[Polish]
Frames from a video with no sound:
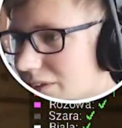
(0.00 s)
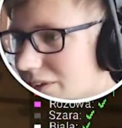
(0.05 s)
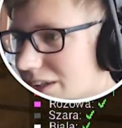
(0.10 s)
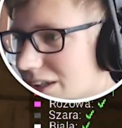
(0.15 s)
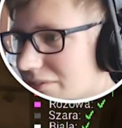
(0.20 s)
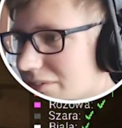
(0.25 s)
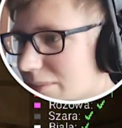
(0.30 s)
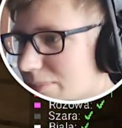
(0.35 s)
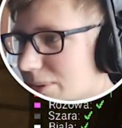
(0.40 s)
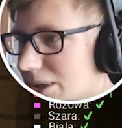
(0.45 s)

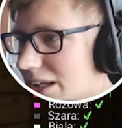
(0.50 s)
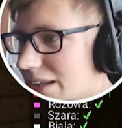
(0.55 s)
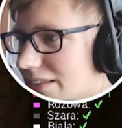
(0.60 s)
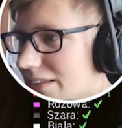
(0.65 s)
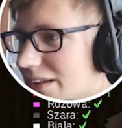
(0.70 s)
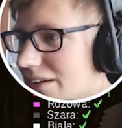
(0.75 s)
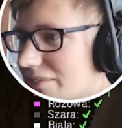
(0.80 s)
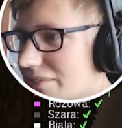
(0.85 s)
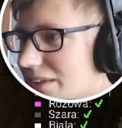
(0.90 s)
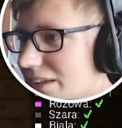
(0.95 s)
Ona ma plan
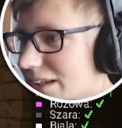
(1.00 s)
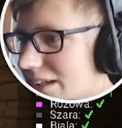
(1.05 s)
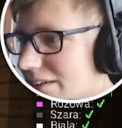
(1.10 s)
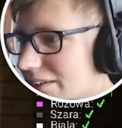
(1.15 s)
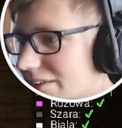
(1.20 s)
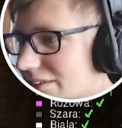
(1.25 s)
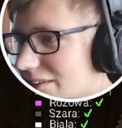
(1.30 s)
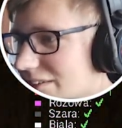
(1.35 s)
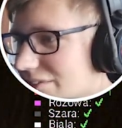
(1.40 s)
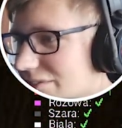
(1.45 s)
na mnie,
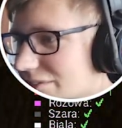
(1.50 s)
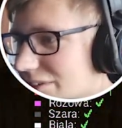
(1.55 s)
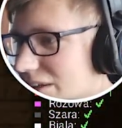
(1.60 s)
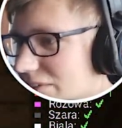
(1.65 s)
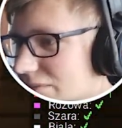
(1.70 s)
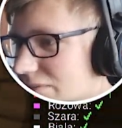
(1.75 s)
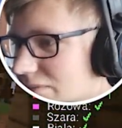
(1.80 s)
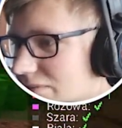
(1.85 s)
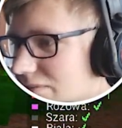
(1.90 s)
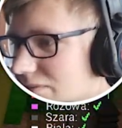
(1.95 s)
ja o tym
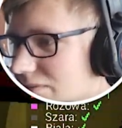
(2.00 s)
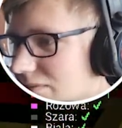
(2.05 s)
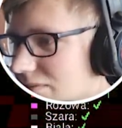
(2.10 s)
wiem.